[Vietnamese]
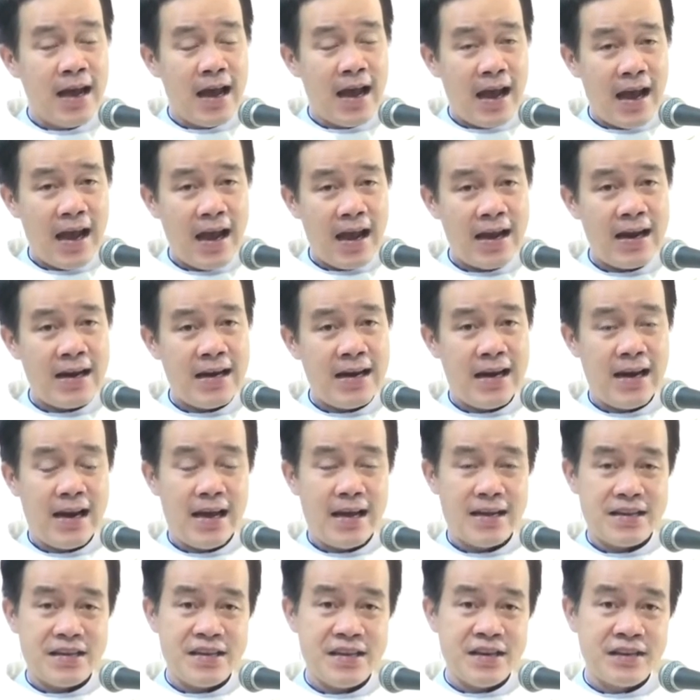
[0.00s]
hai
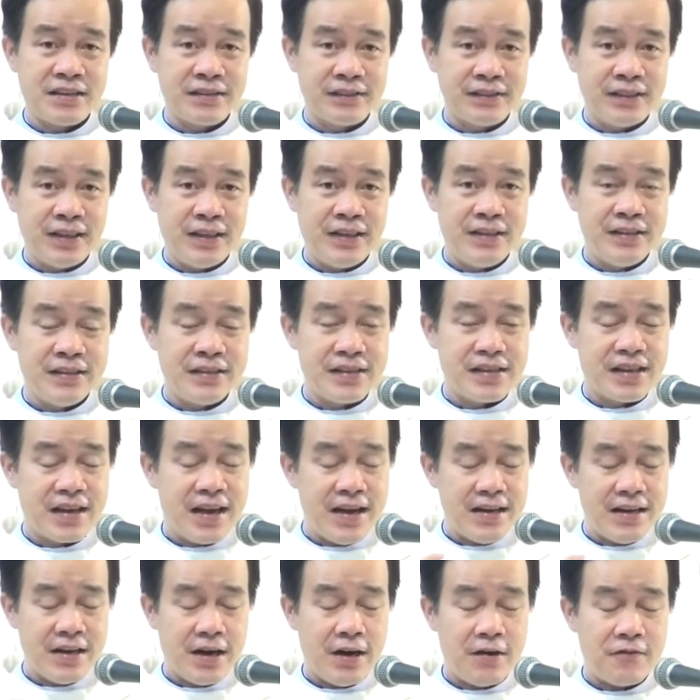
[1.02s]
là nhân tính
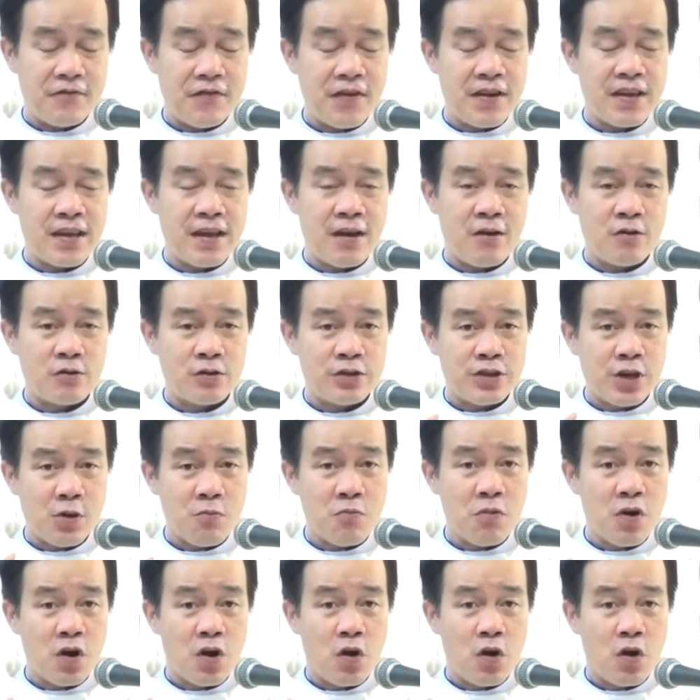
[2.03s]
kết hợp với nhau trong